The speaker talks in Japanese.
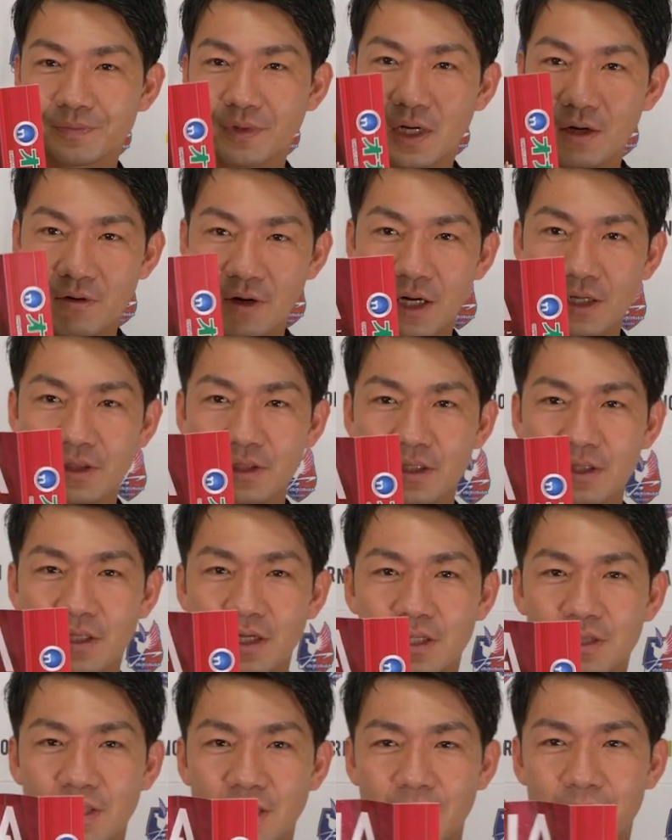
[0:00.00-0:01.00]
あの入っていた
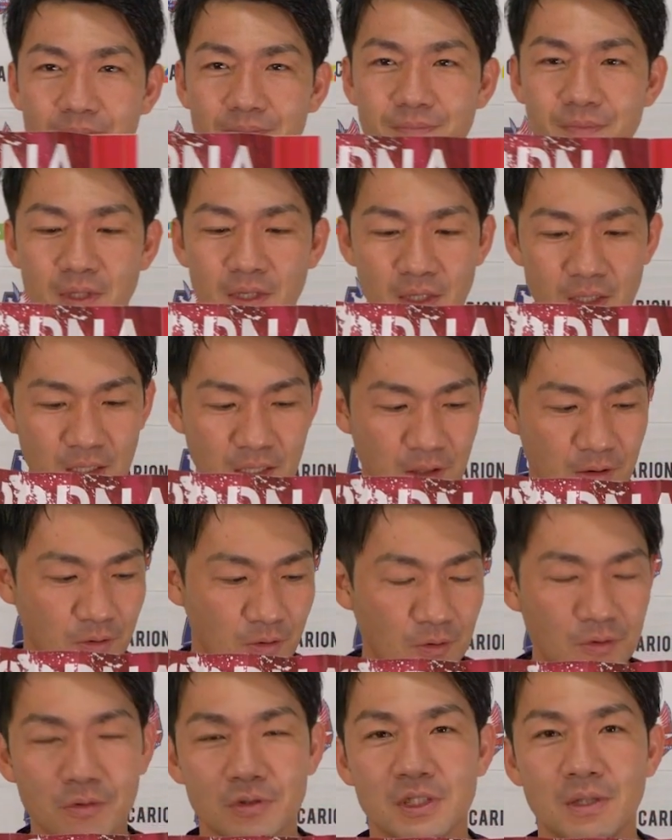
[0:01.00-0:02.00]
だいてあの
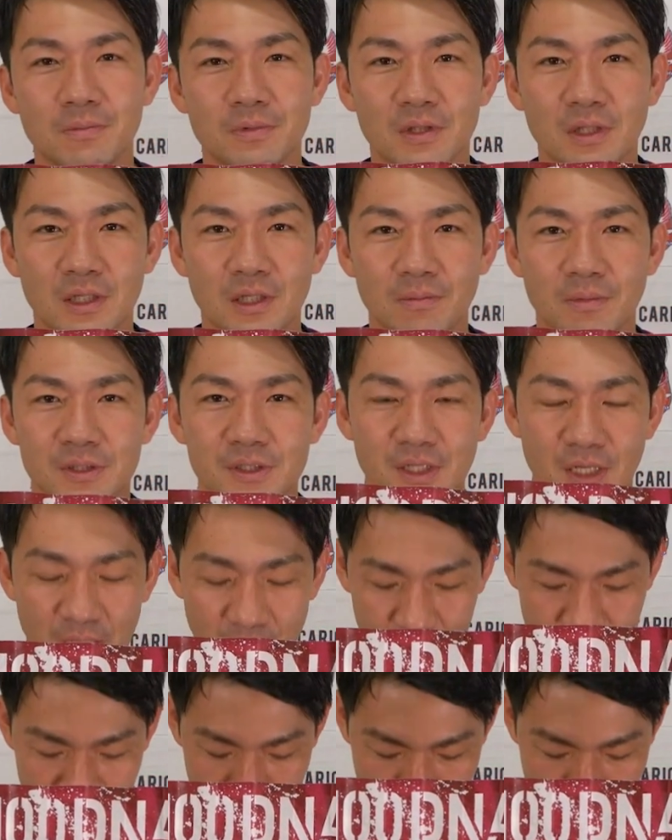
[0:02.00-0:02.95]
ご協賛いただきましてあり